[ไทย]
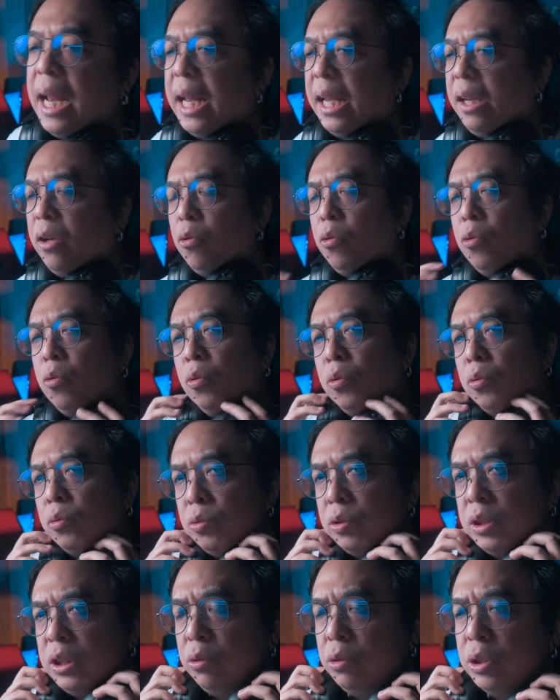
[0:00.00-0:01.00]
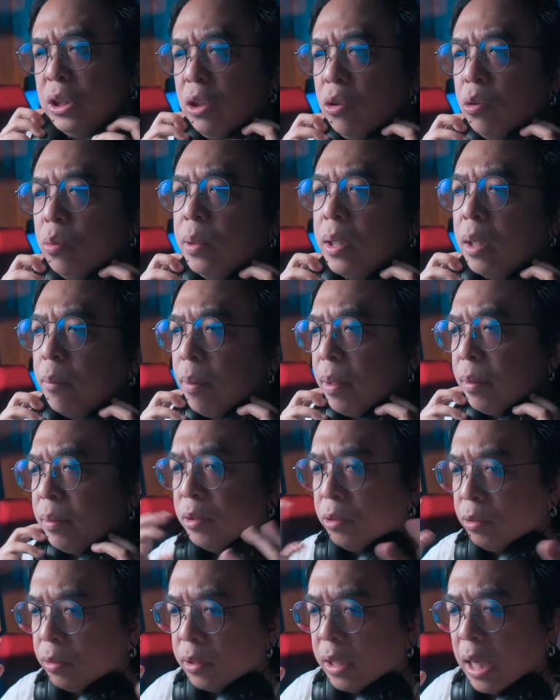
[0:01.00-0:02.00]
อะไรดูชิลๆ เผื่อบาง
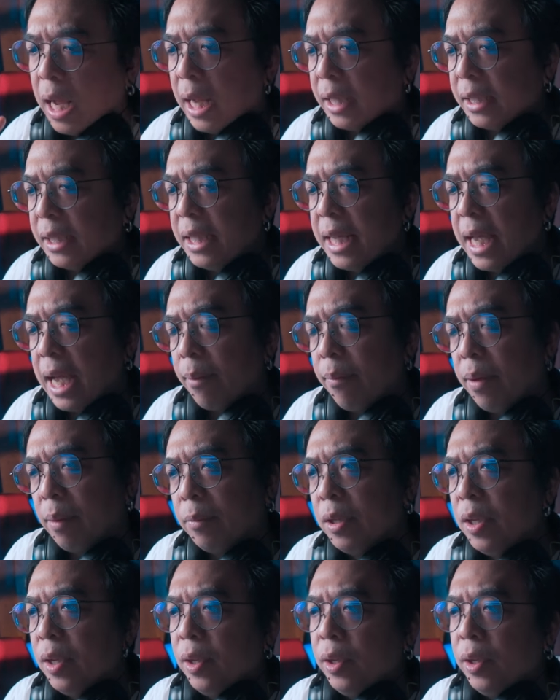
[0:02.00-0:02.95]
คุณอาจจะอยากแบบ